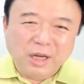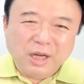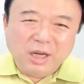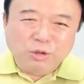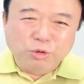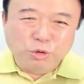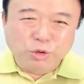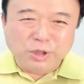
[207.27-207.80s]

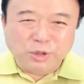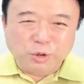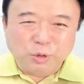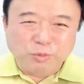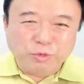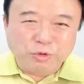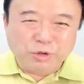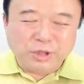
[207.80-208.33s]
주식
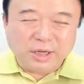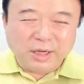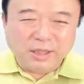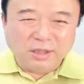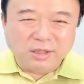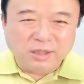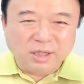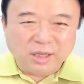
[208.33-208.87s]
좀
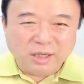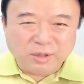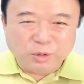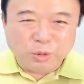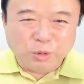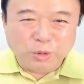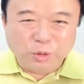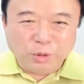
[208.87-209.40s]
투자했는데
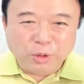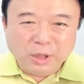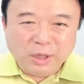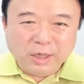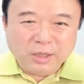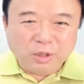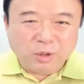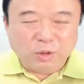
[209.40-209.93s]
또
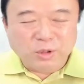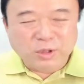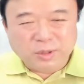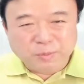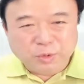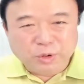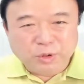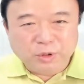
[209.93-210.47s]
떨어진
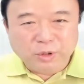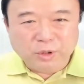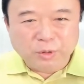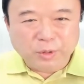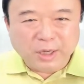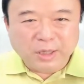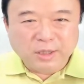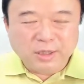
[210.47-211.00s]
분들도
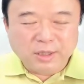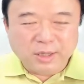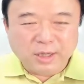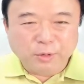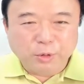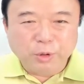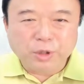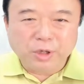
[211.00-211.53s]
계실
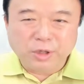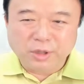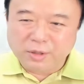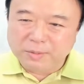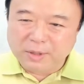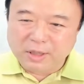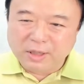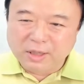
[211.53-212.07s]
테고
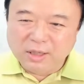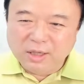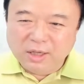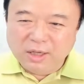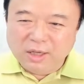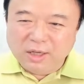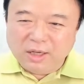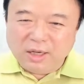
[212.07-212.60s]
그렇지만
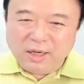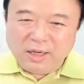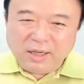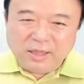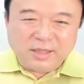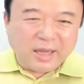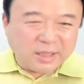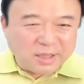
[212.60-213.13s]

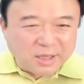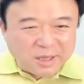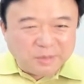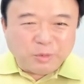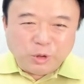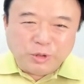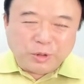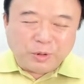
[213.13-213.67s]
사지가
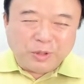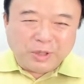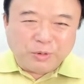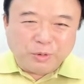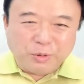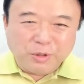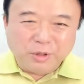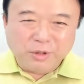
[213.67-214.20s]
멀쩡하고
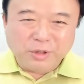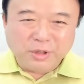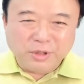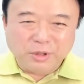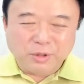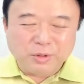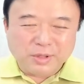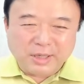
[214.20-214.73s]
응?
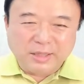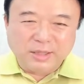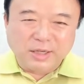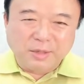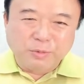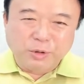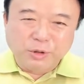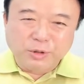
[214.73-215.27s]
그죠? 사지가
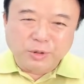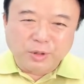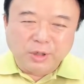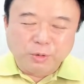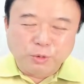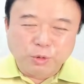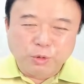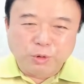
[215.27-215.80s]

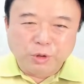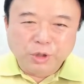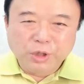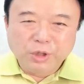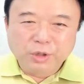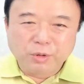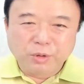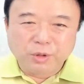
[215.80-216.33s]
멀쩡하고
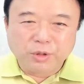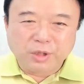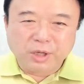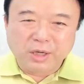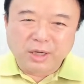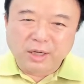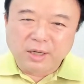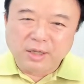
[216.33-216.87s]
또
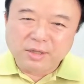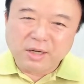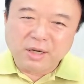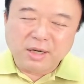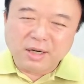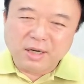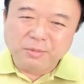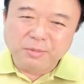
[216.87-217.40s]
이렇게
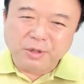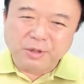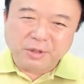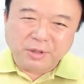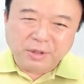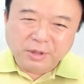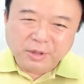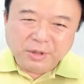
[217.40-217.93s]
생각하면
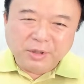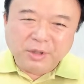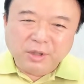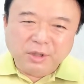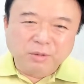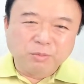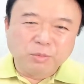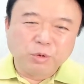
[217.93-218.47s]

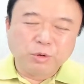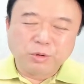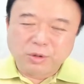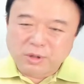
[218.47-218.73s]
뭐